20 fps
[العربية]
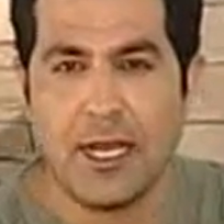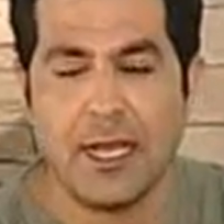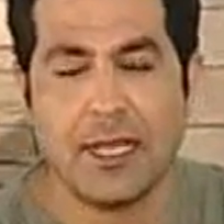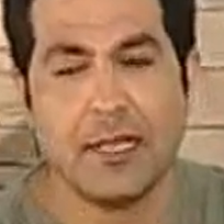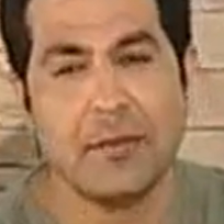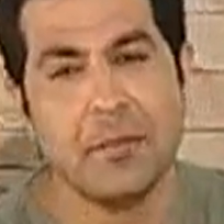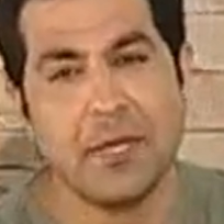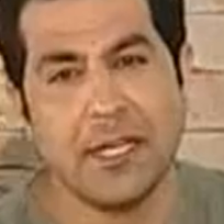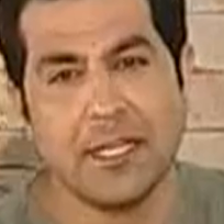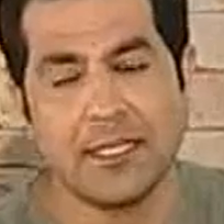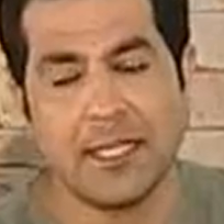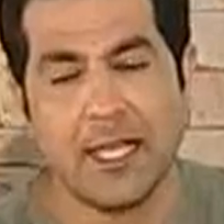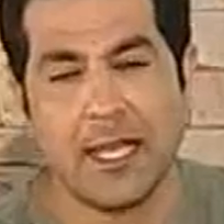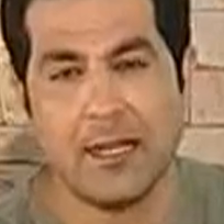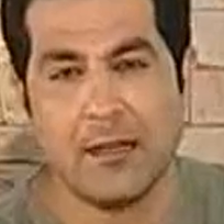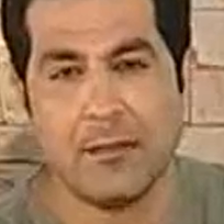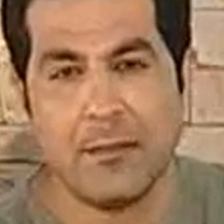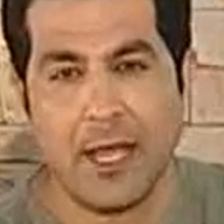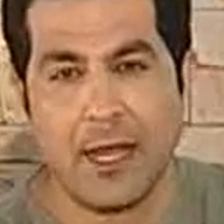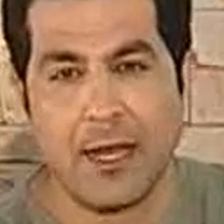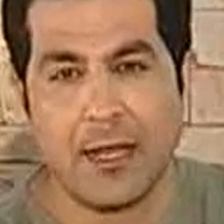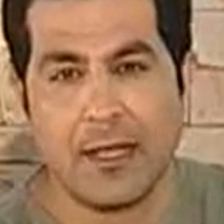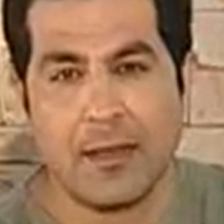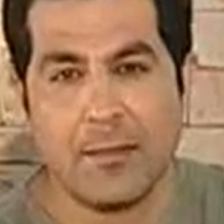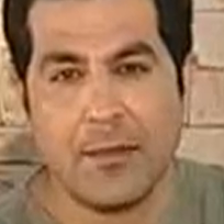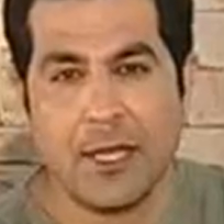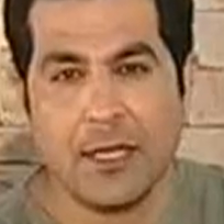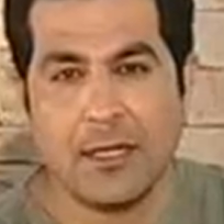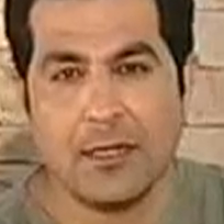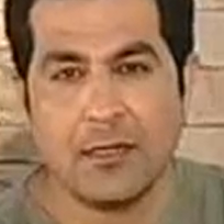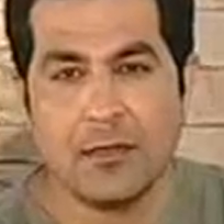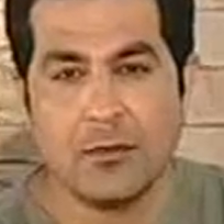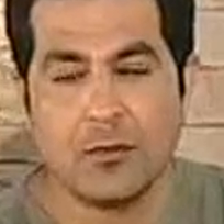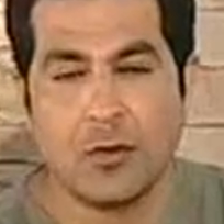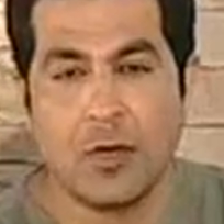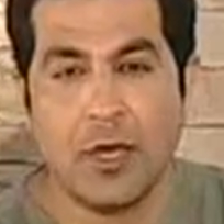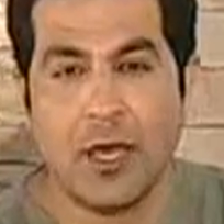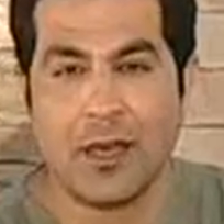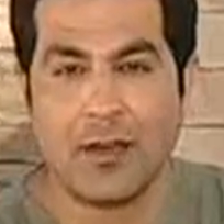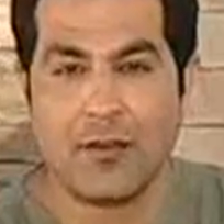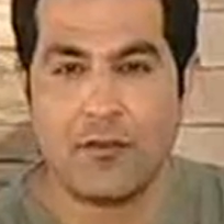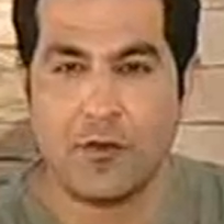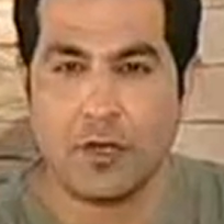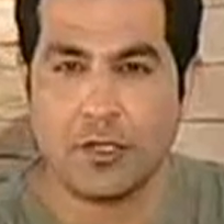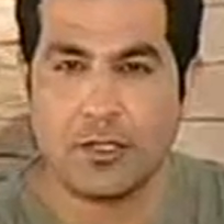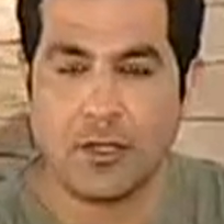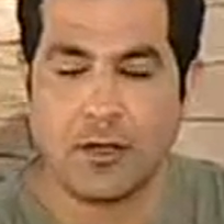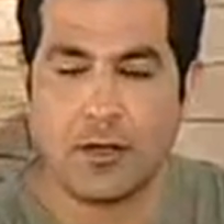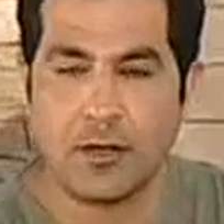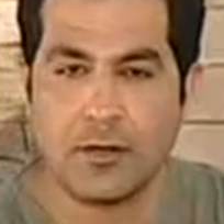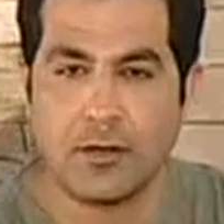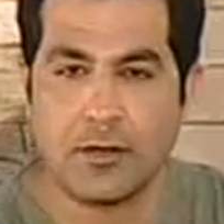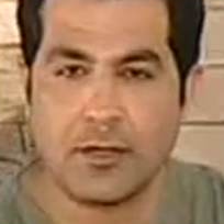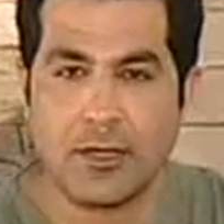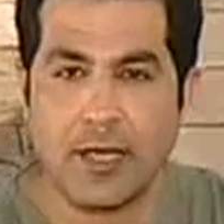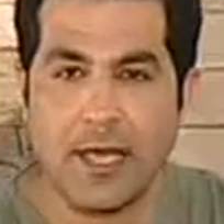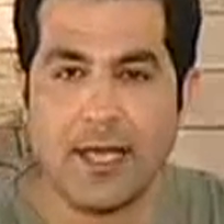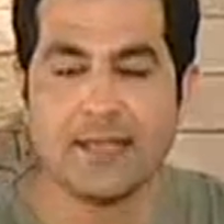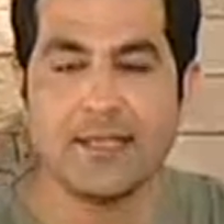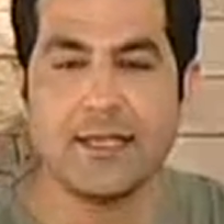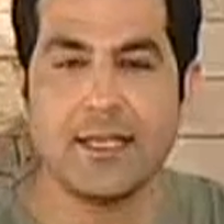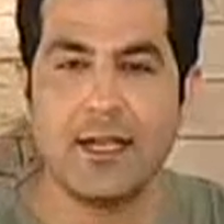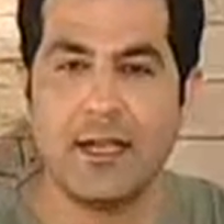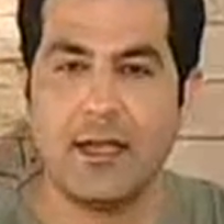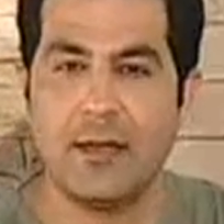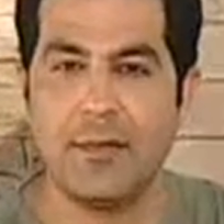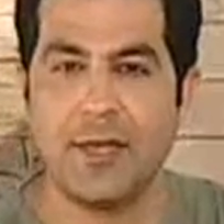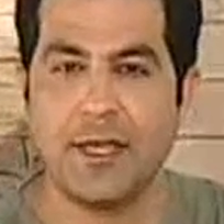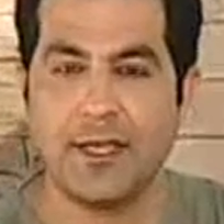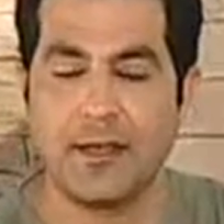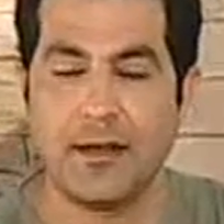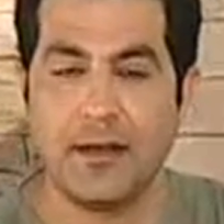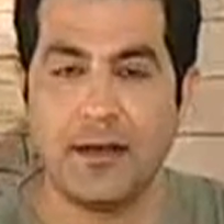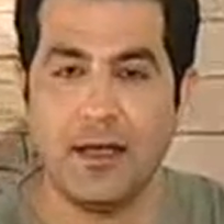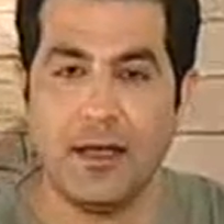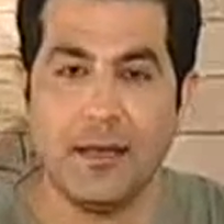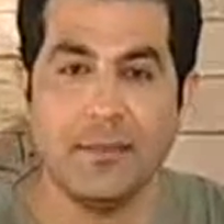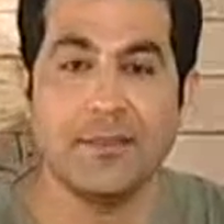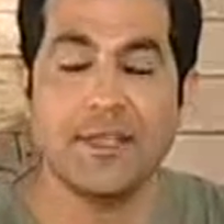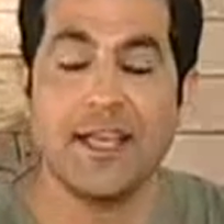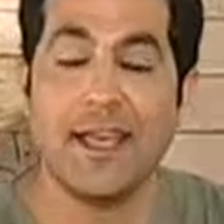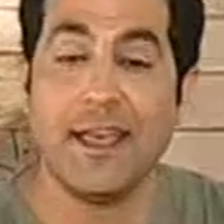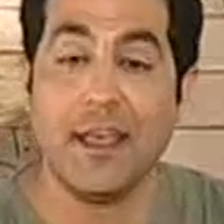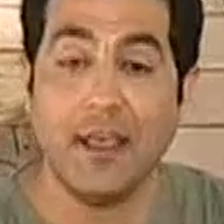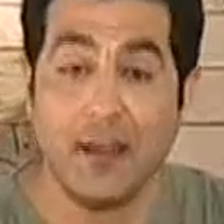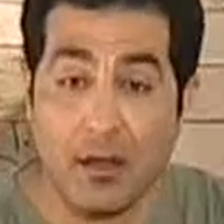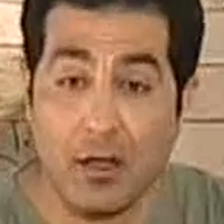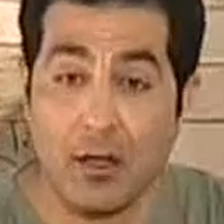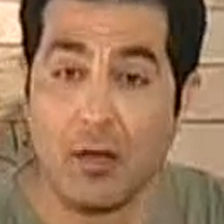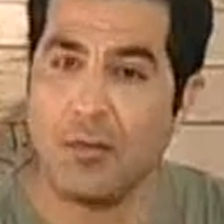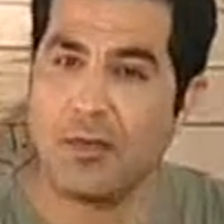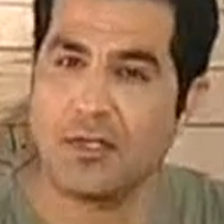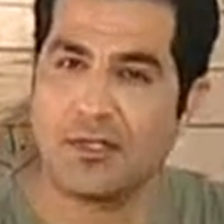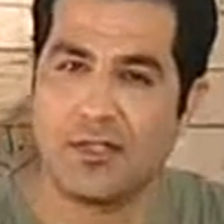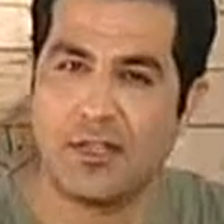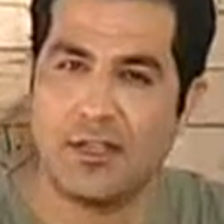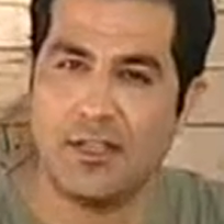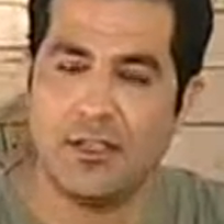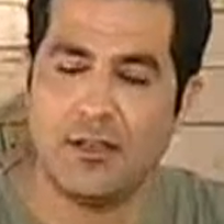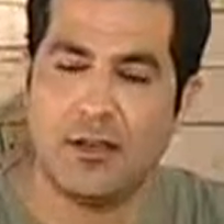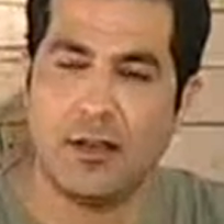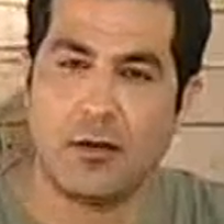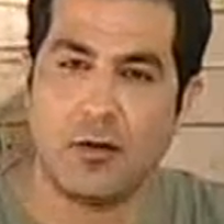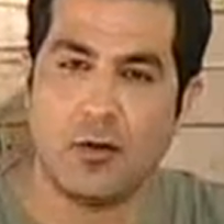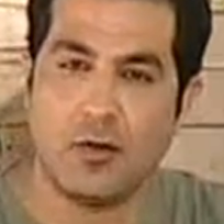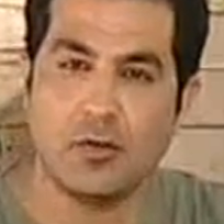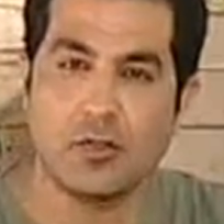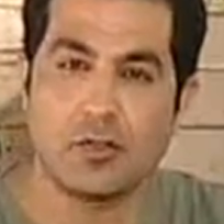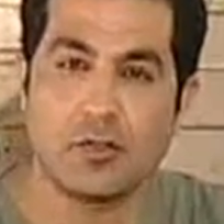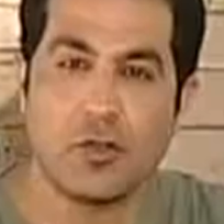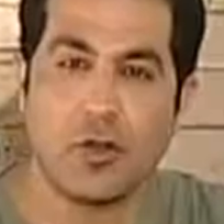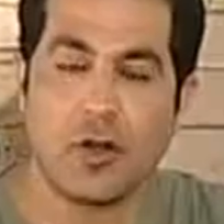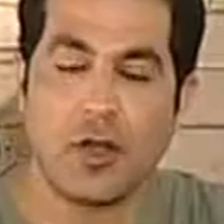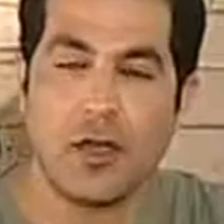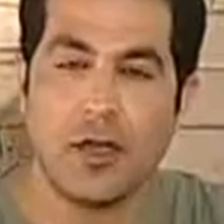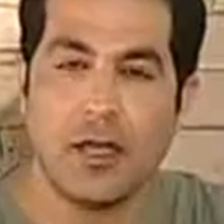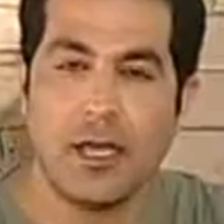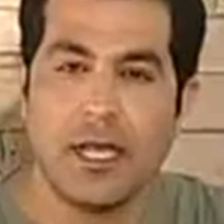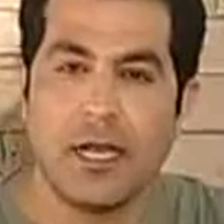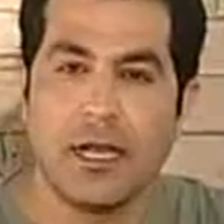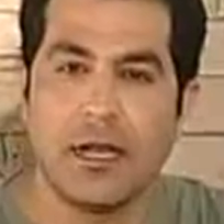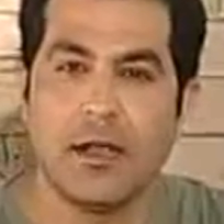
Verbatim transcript: لكن بنتكلم على كمان انه اعرف وطنك هذه الاماكن امتى احنا كمصريين هنروح نزورها